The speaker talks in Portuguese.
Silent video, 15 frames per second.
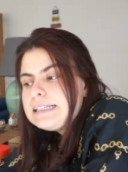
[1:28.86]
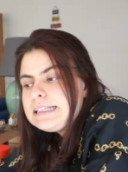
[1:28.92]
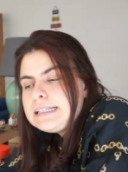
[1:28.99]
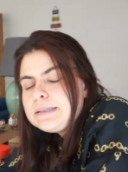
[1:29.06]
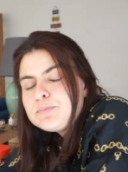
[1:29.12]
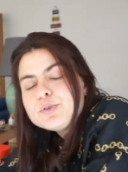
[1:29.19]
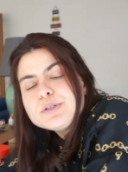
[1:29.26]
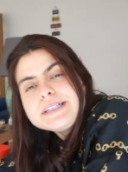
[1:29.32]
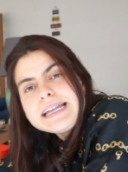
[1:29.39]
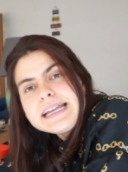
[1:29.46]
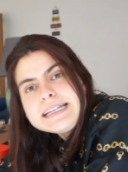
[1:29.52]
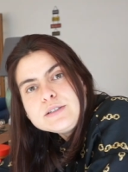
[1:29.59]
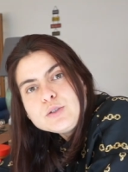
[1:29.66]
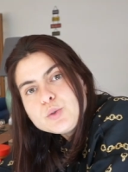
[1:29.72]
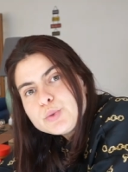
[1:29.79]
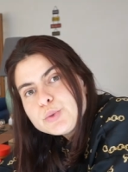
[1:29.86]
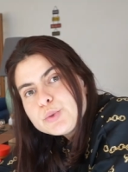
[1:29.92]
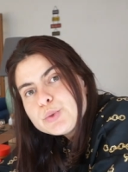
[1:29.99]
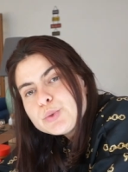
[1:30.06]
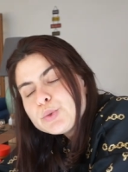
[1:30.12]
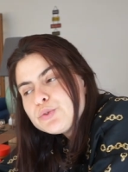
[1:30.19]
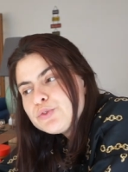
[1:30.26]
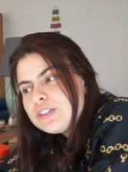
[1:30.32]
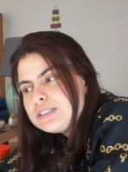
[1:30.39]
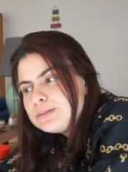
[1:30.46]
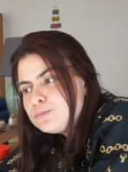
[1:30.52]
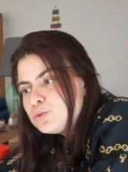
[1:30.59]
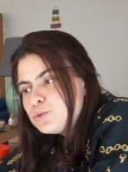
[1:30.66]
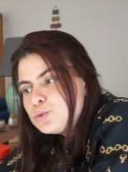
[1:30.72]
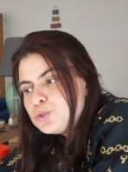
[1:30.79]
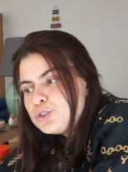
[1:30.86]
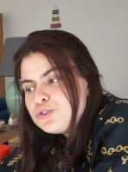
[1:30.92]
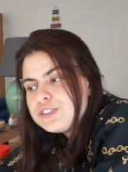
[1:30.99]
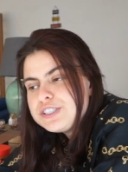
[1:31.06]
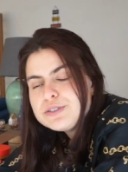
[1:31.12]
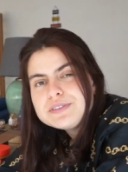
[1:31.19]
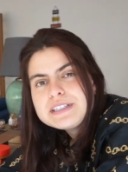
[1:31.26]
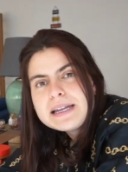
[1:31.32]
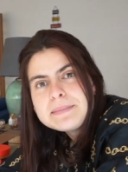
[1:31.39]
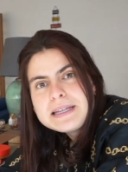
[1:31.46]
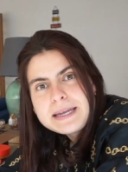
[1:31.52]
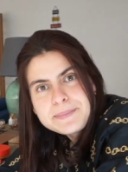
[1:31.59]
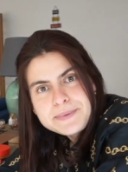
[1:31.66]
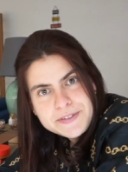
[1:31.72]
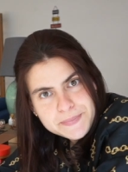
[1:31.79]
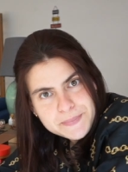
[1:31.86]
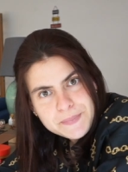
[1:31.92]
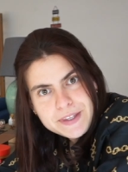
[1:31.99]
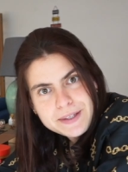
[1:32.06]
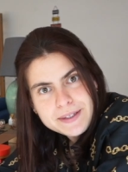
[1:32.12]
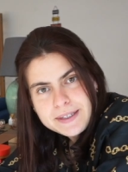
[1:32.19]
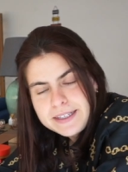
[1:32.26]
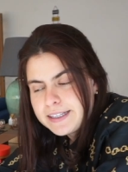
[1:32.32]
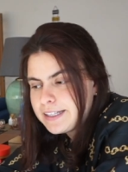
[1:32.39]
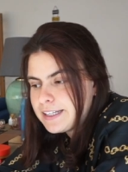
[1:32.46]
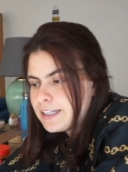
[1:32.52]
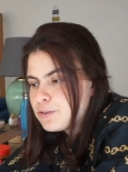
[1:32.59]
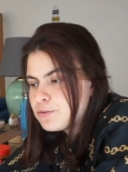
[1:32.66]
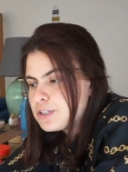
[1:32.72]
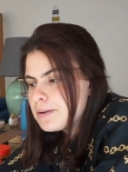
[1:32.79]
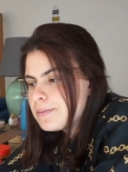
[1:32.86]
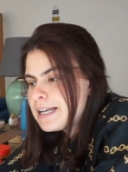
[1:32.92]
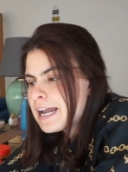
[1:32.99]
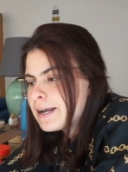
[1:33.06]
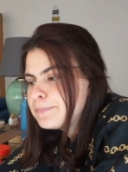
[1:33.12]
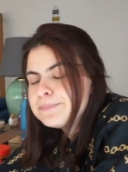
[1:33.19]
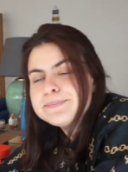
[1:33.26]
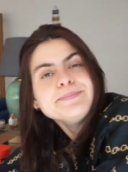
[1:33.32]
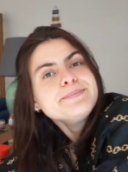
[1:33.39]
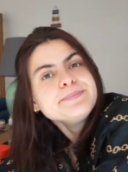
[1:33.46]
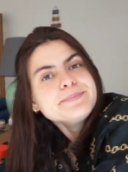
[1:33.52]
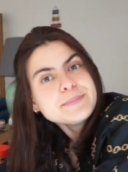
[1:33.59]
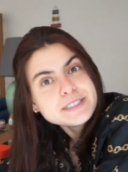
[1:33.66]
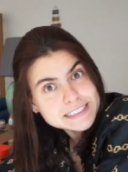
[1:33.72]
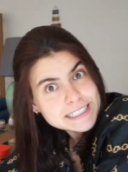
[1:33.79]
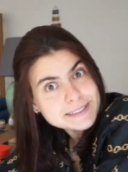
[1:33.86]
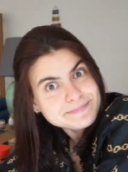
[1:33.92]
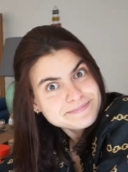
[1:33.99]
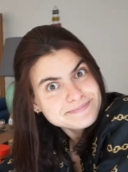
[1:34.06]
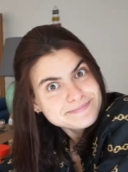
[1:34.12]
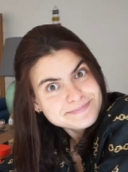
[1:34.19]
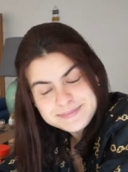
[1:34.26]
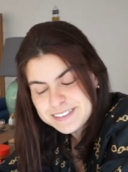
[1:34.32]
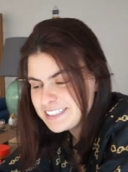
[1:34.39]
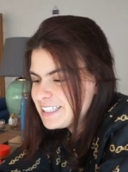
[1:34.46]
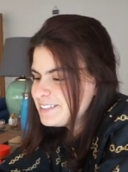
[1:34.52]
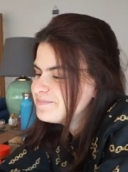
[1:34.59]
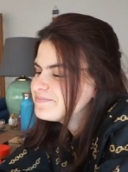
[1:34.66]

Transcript: E, portanto, vamos fazer um time-lapse. E eu vou trabalhar. Pode ser? Pode ser?